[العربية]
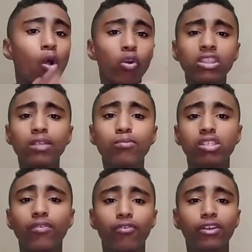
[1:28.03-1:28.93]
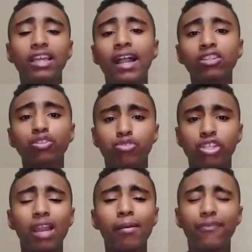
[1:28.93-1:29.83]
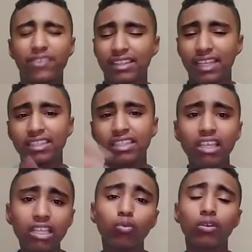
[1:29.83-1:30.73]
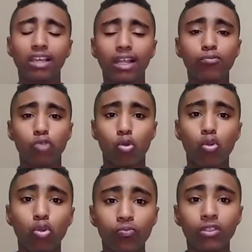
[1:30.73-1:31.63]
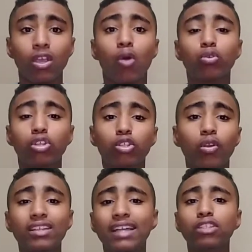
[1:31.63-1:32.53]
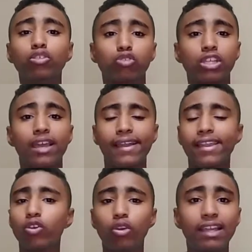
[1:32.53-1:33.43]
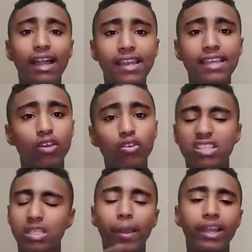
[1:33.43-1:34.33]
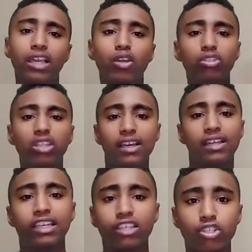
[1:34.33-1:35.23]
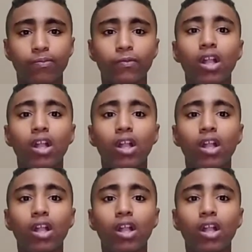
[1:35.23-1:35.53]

وان مصطفى فتحي عنده مشكله بقى في التجنيد والكلام ده كله وان هو دلوقتي عنده مشكله يا يروح الاهلي يا يروح الزمالك يا يروح طلع الجيش